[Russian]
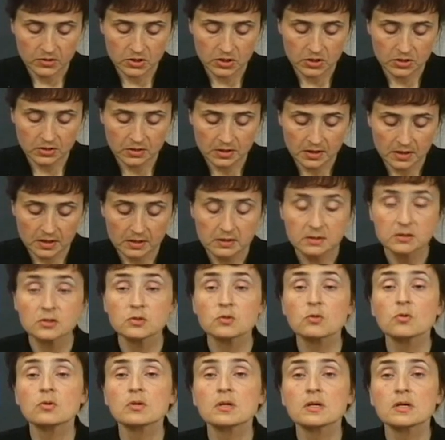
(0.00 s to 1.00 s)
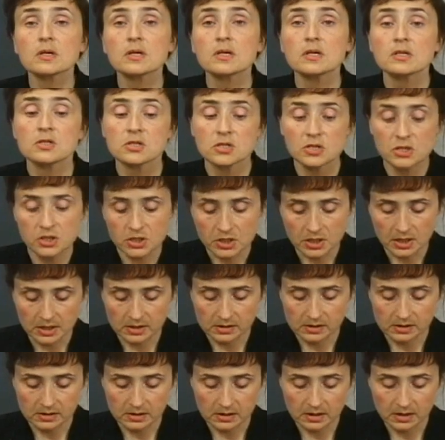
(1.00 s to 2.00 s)
Вчера столько
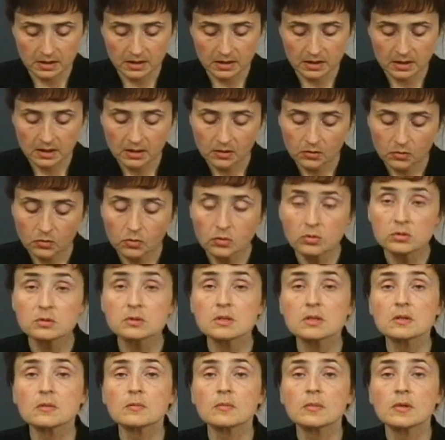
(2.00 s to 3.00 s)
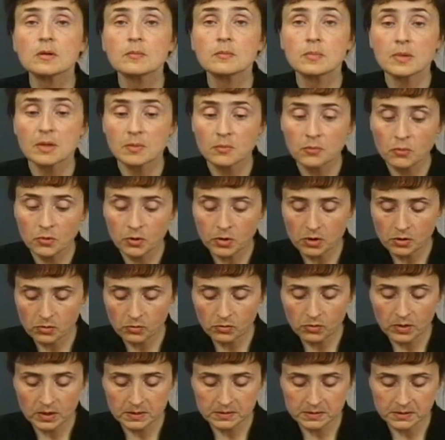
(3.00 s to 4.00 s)
счастий. Утром прямое
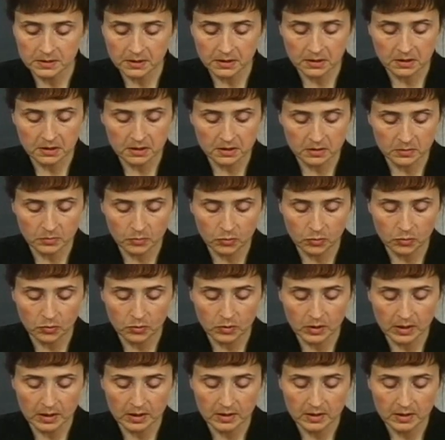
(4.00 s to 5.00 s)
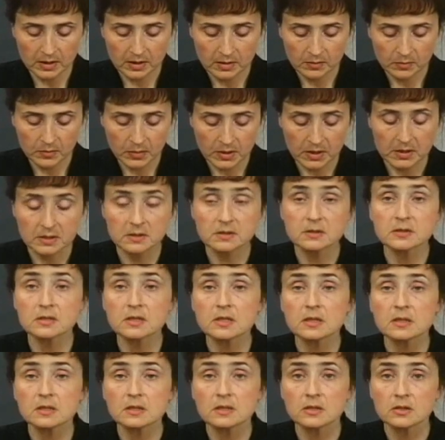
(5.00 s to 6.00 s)
указание от Бога.
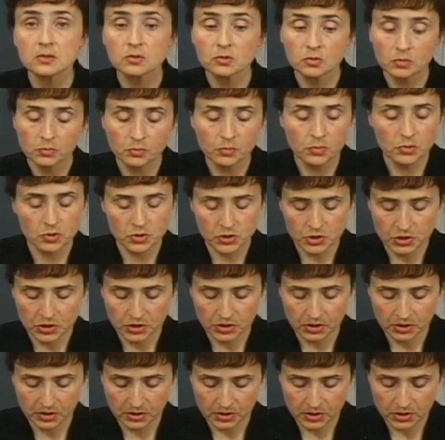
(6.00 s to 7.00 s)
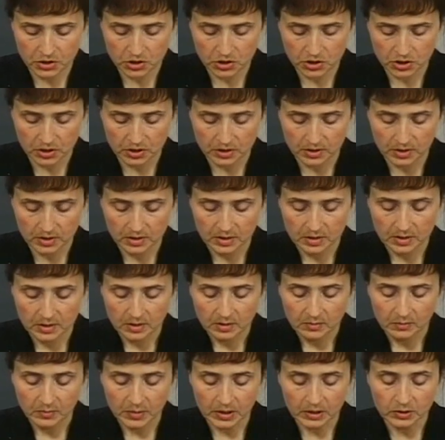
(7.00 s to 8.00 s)
Простил, но больше не греши.
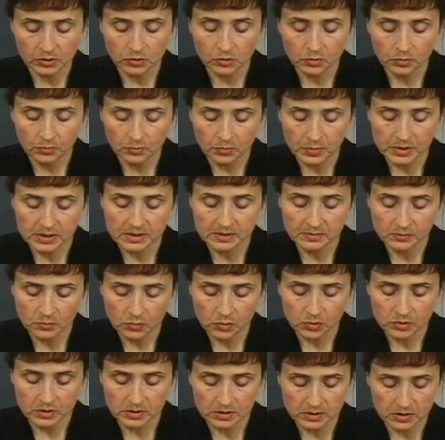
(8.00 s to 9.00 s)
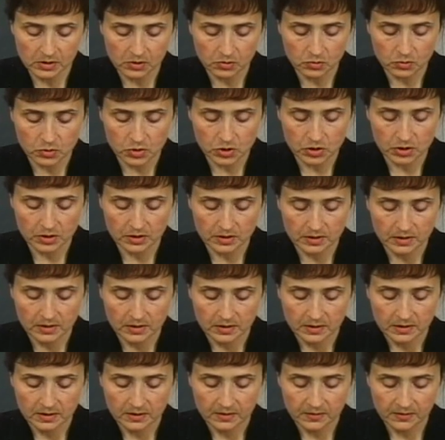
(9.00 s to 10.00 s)
Потом письмо от Сережи.
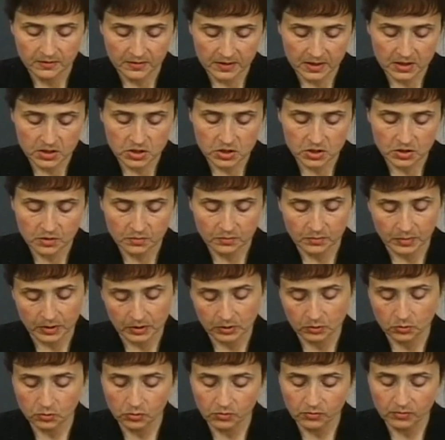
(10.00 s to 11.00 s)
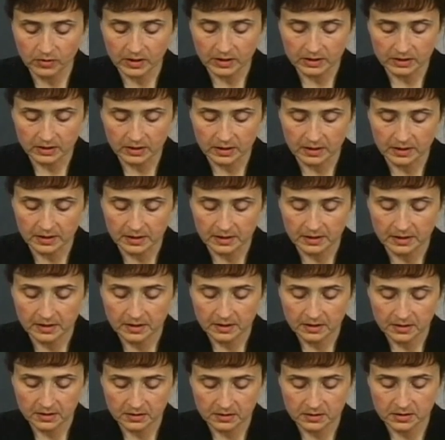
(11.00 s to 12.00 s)
Вечером подкова от Али.
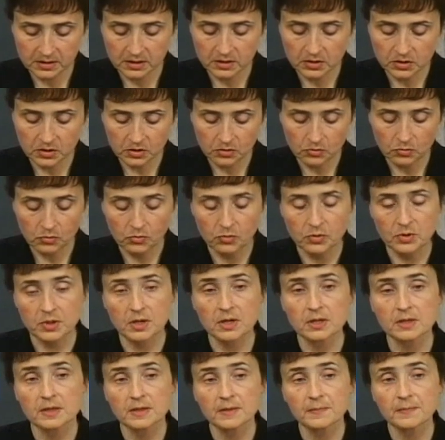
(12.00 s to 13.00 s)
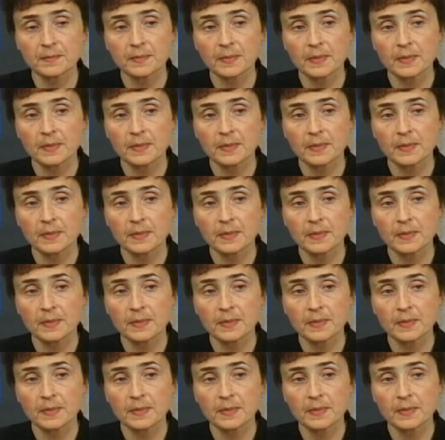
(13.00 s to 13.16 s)
Где-то украла.